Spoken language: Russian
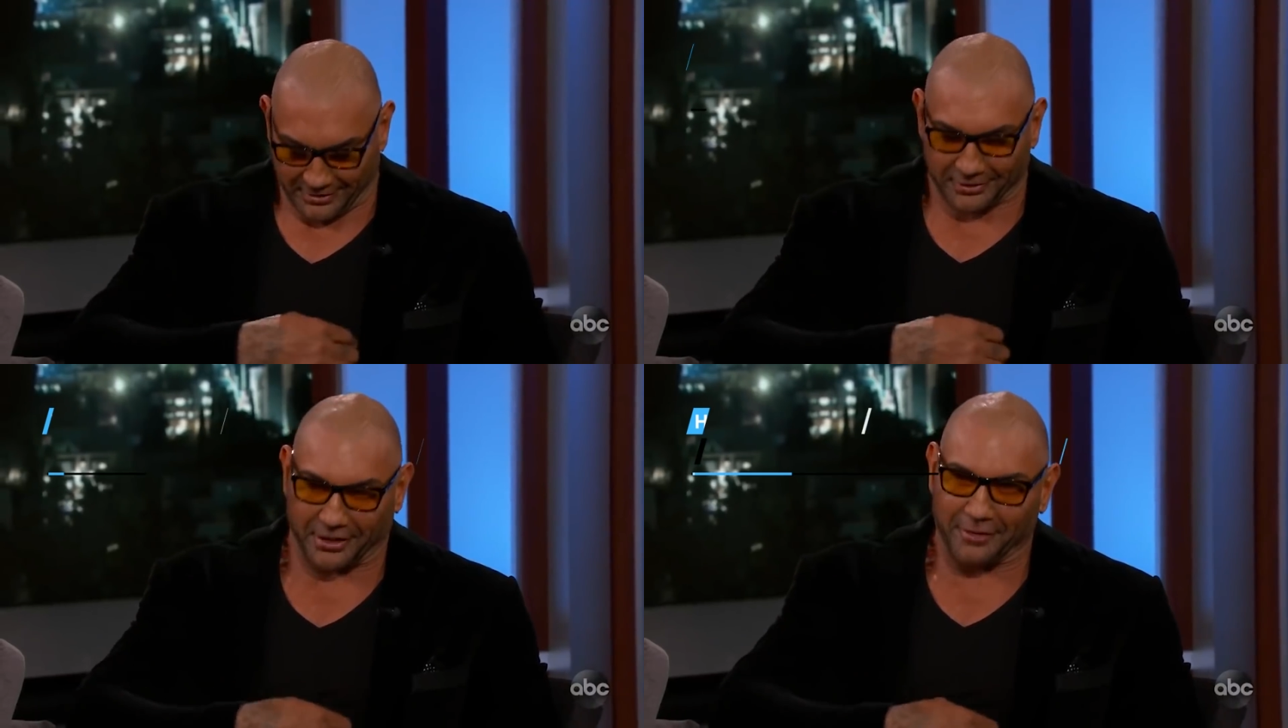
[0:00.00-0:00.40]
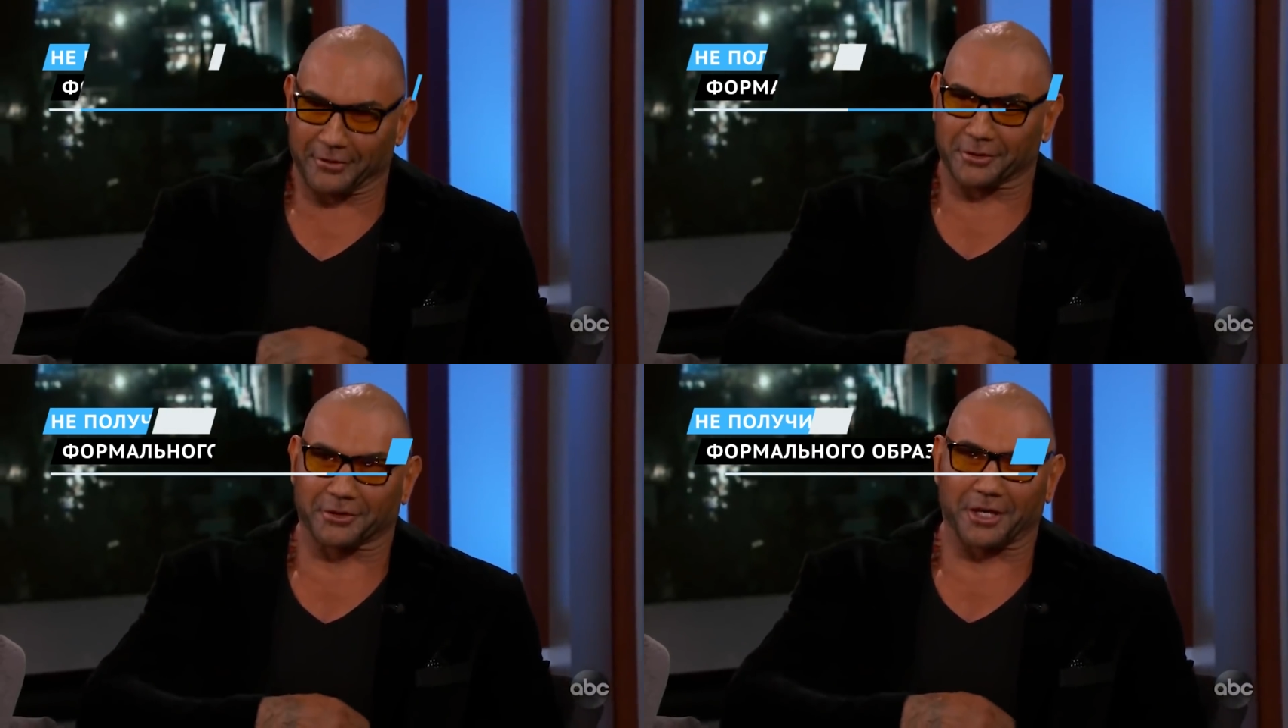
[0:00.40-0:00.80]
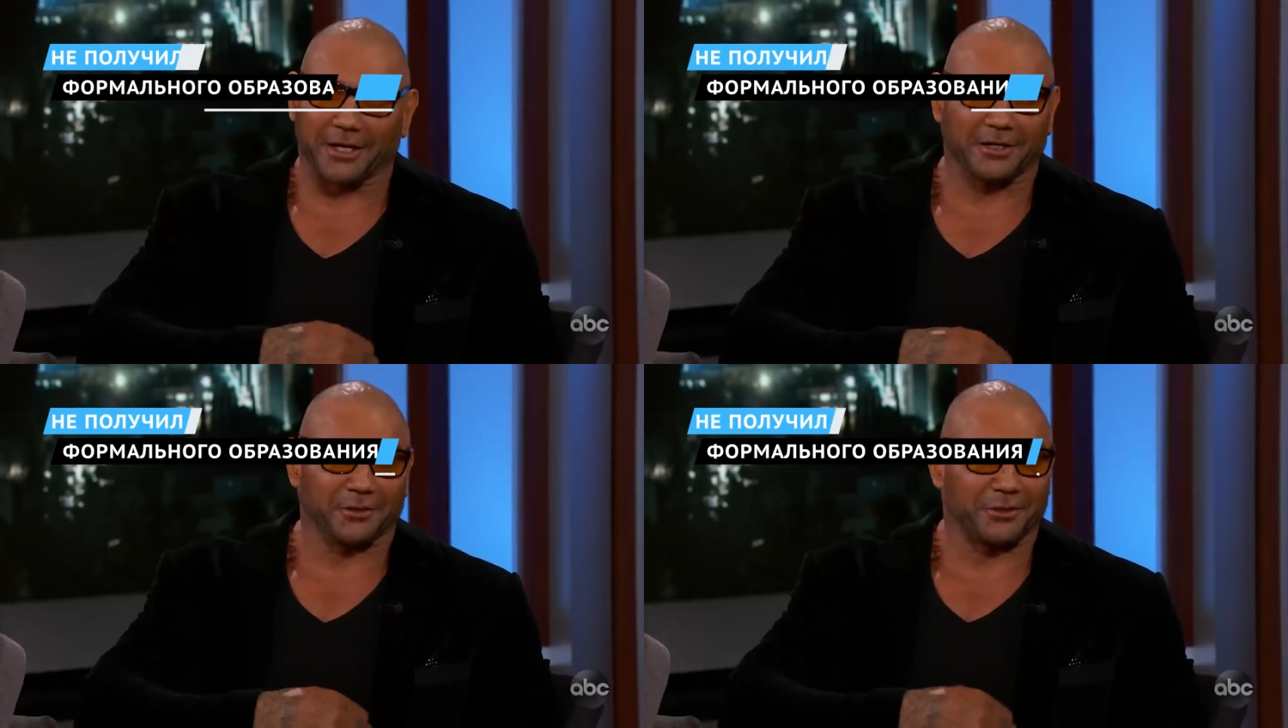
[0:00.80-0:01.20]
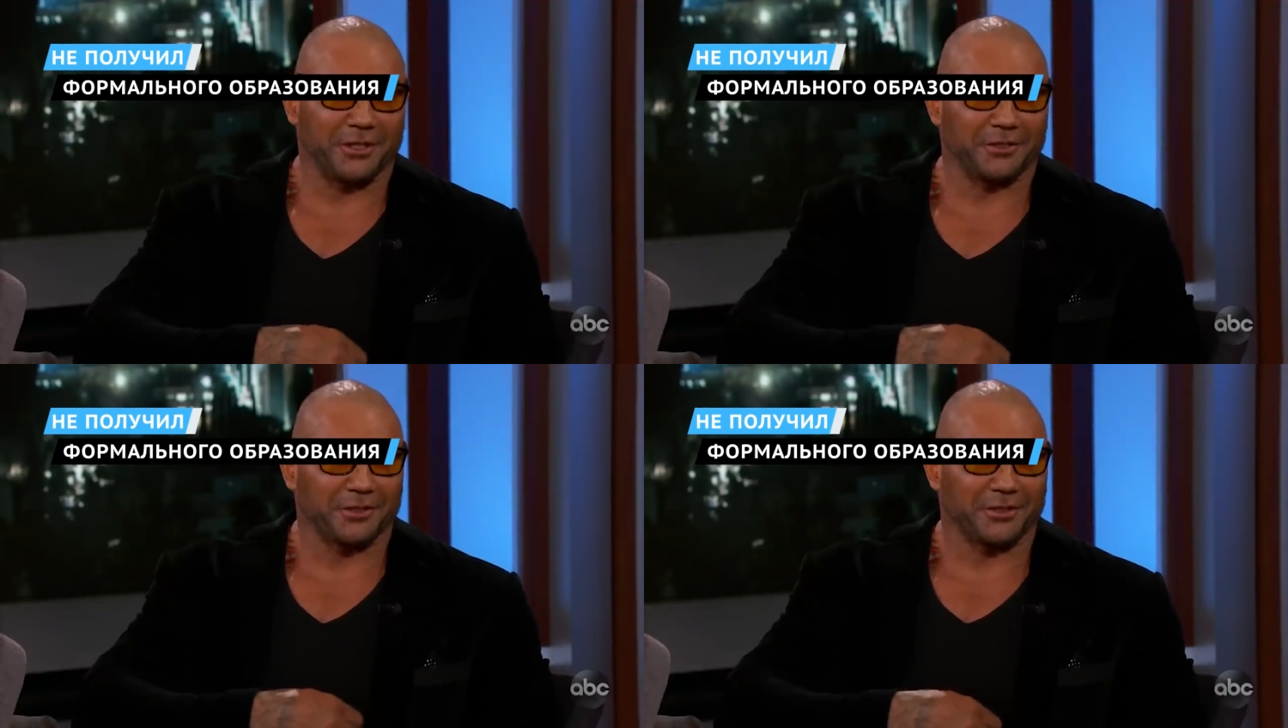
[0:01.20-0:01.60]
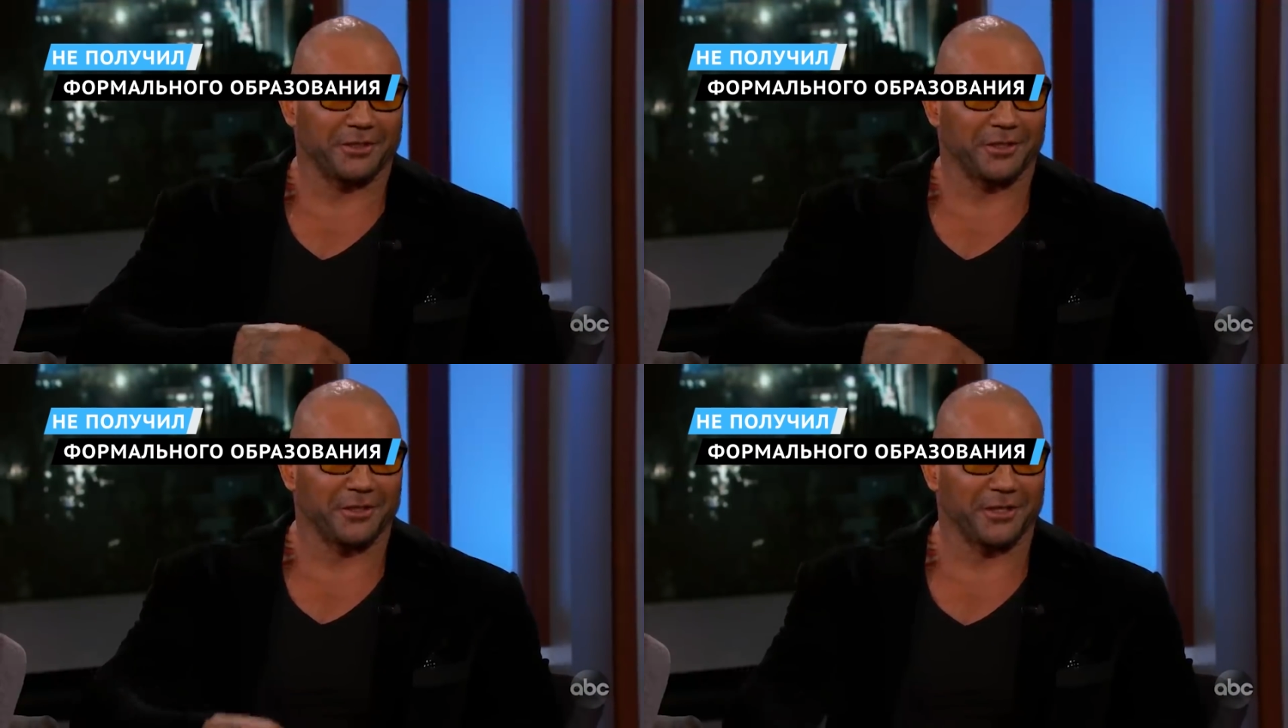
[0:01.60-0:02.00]
В интервью Sport Bible Батиста
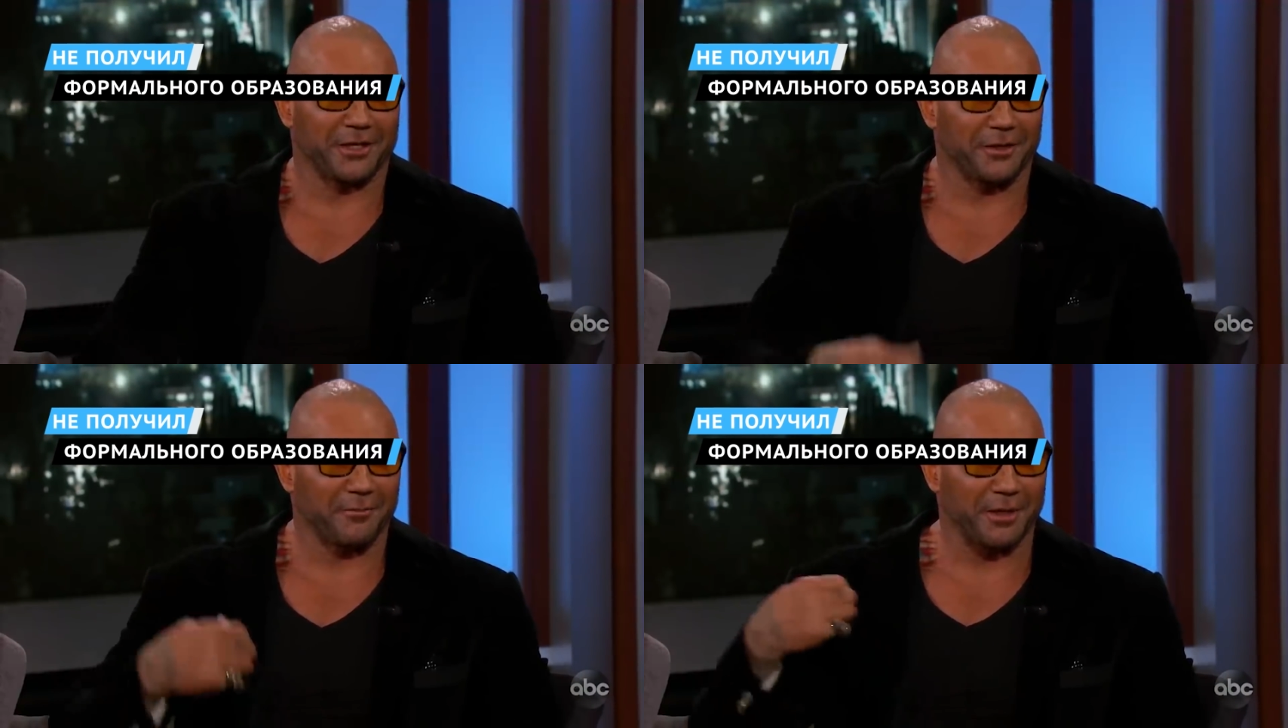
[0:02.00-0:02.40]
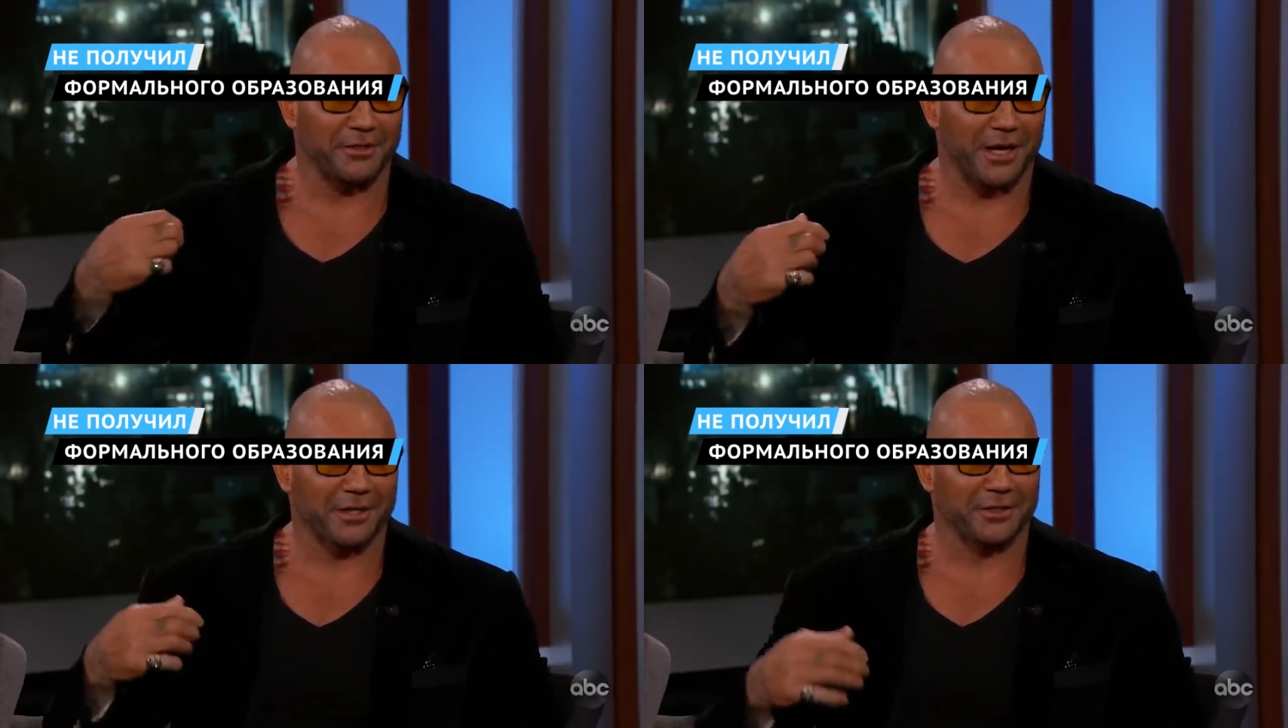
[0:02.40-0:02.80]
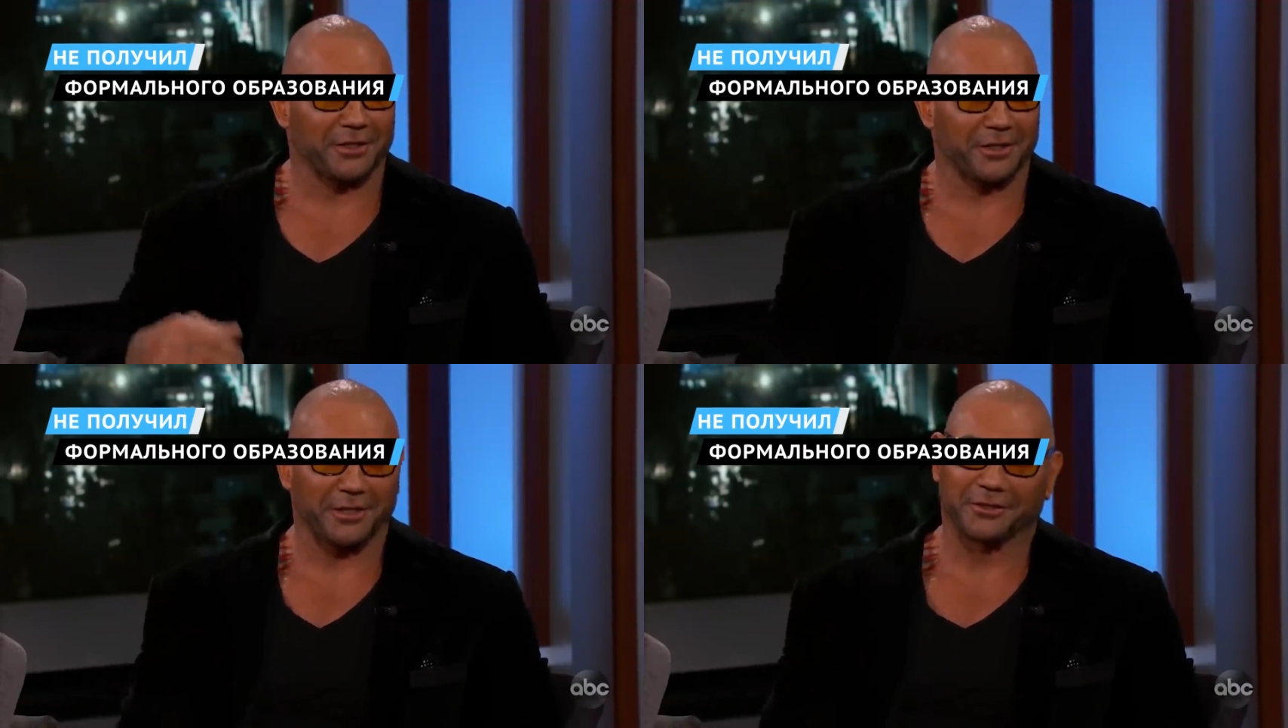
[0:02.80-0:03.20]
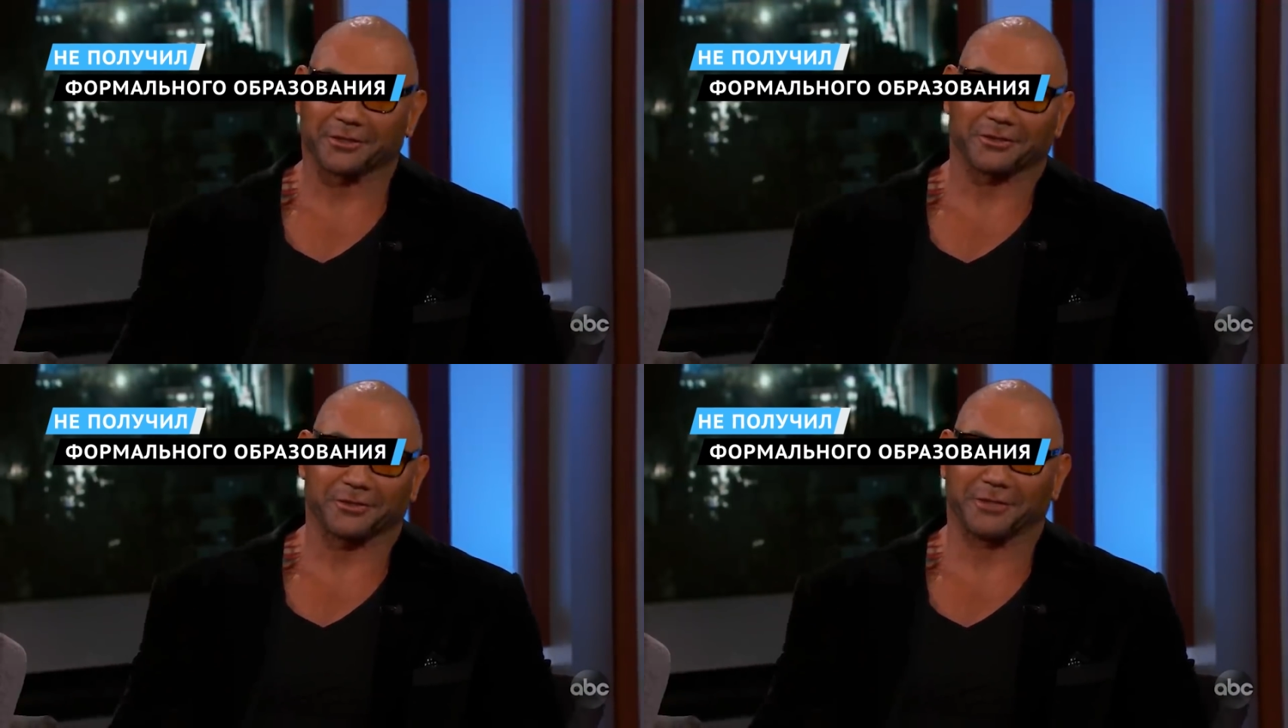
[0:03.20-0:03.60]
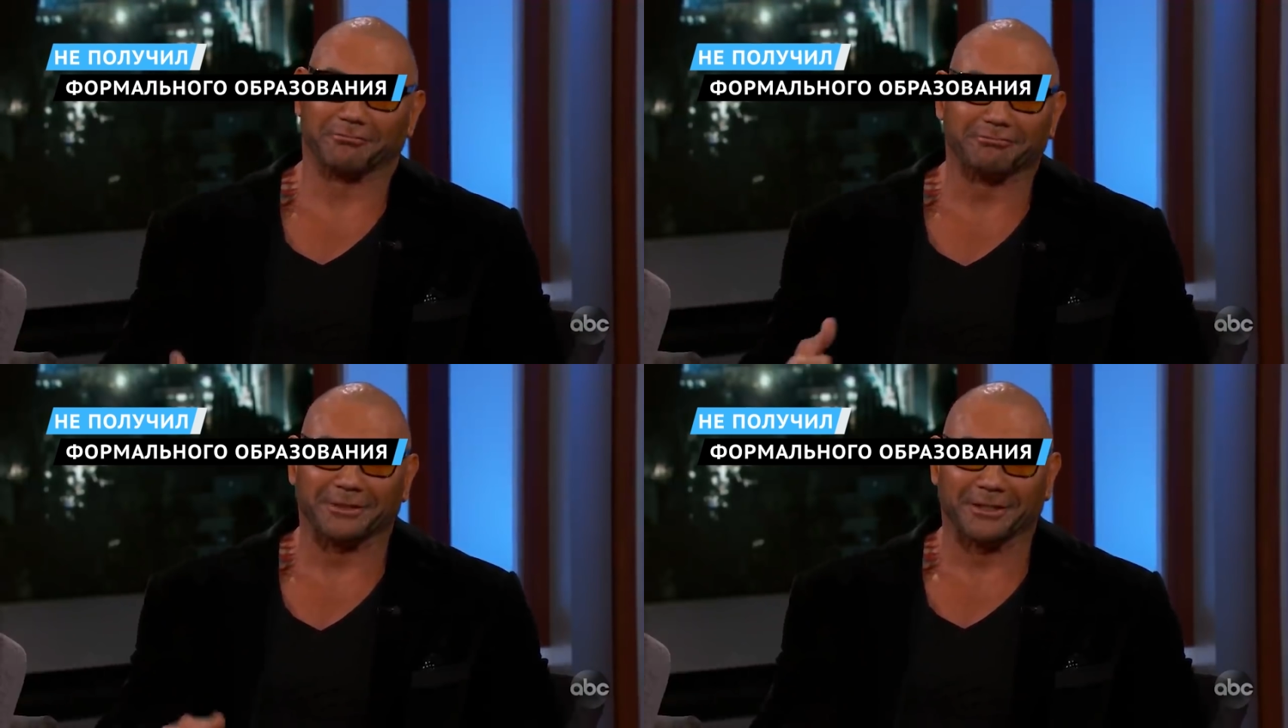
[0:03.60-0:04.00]
перечислил то, о чем он сожалеет в своей
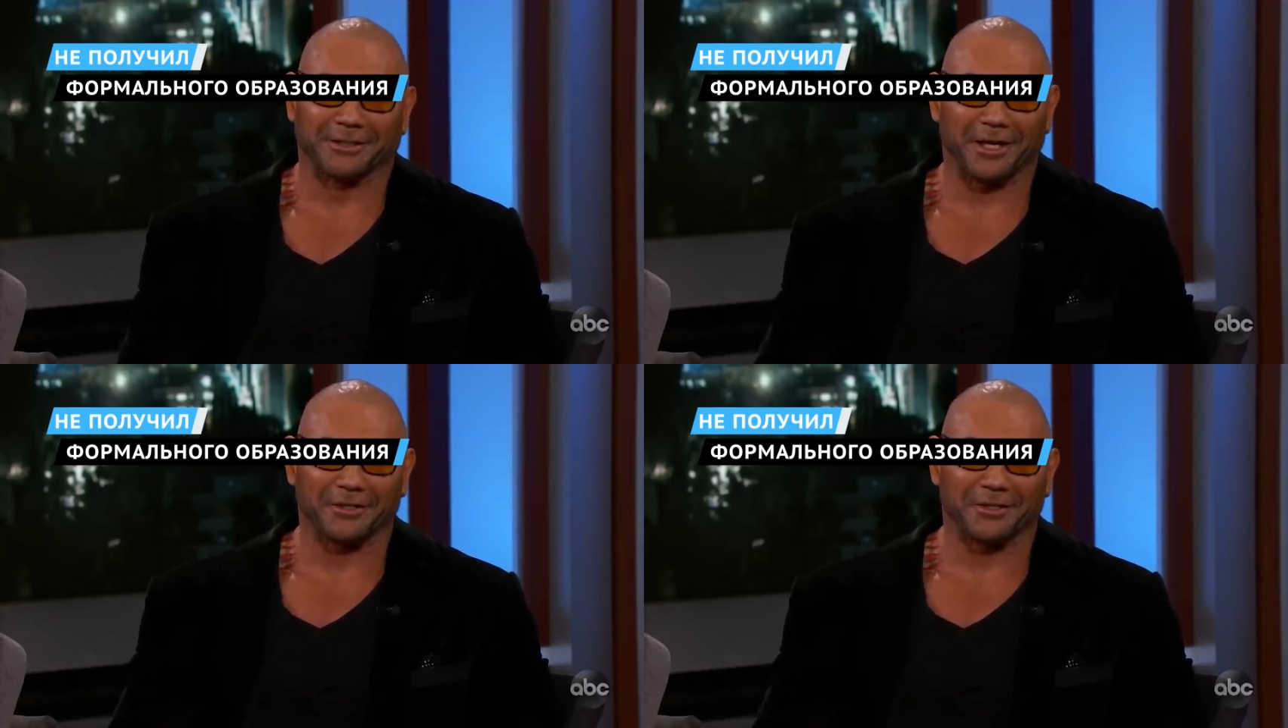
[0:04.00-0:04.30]
жизни.